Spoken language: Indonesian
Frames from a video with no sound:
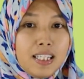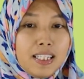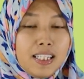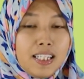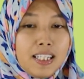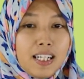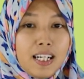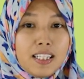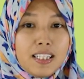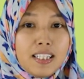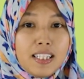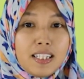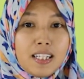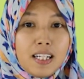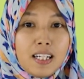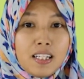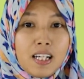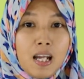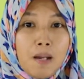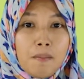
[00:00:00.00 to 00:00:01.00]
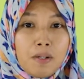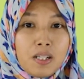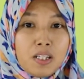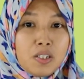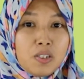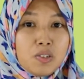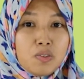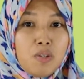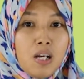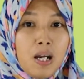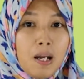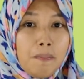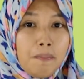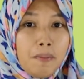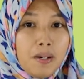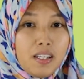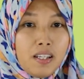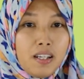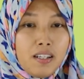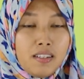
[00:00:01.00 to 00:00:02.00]
Kira-kira gambar kedua
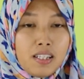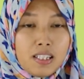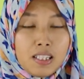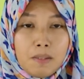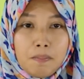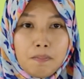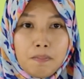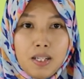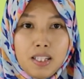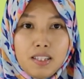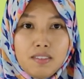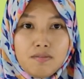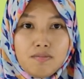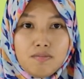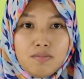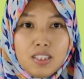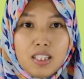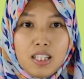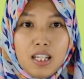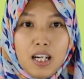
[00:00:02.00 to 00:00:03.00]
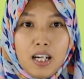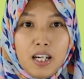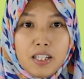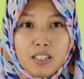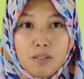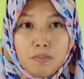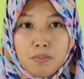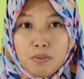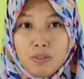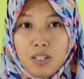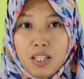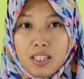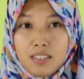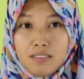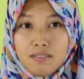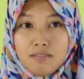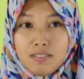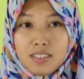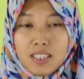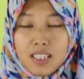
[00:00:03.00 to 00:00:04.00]
apa ya yang tepat? Ada bulan,
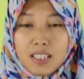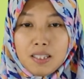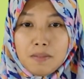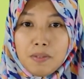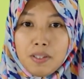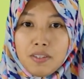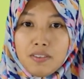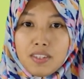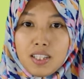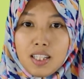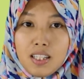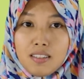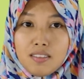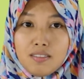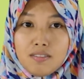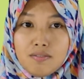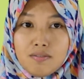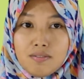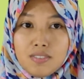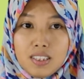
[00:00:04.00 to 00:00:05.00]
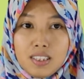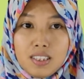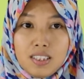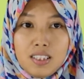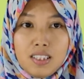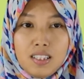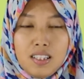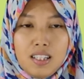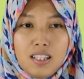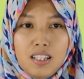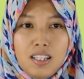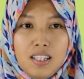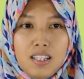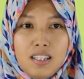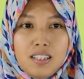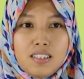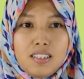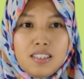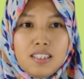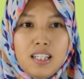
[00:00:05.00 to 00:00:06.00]
ada bintang,
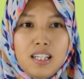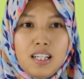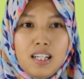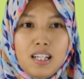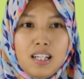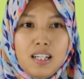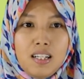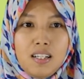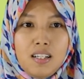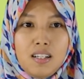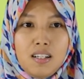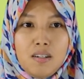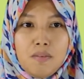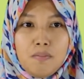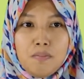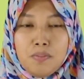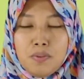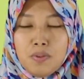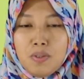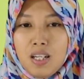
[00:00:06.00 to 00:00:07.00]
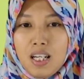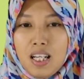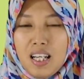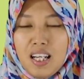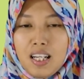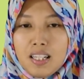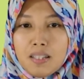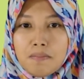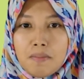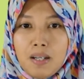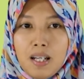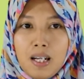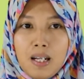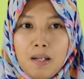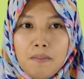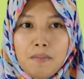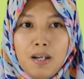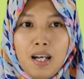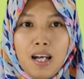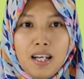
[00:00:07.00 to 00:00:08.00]
Nah, bulan
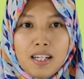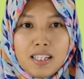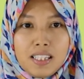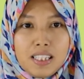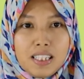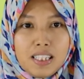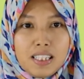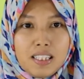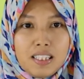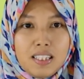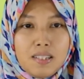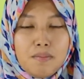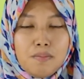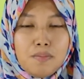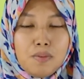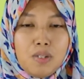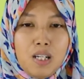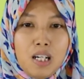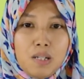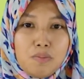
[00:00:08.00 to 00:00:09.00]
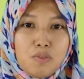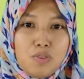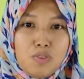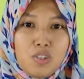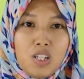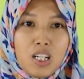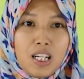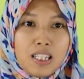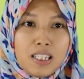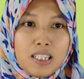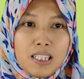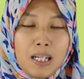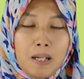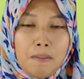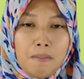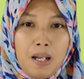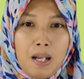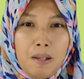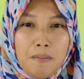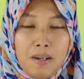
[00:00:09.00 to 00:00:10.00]
malam hari. Bulan muncul ketika
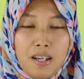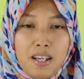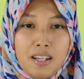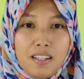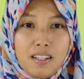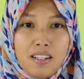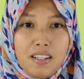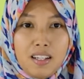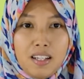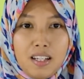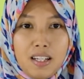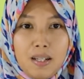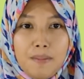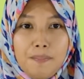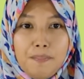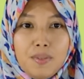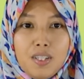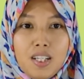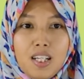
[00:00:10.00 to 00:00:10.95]
malam hari ya.